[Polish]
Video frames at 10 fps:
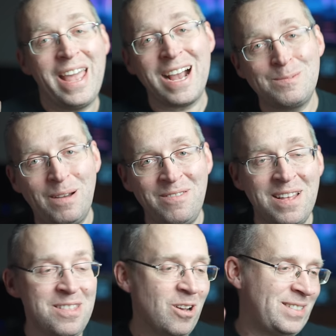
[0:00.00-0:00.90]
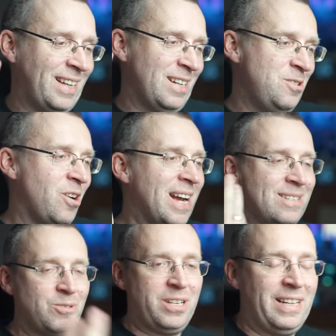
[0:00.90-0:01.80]
jak zbawienny ostatecznie
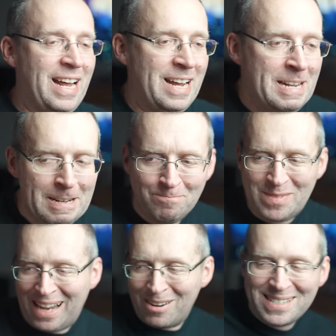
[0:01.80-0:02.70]
okazał się dla całej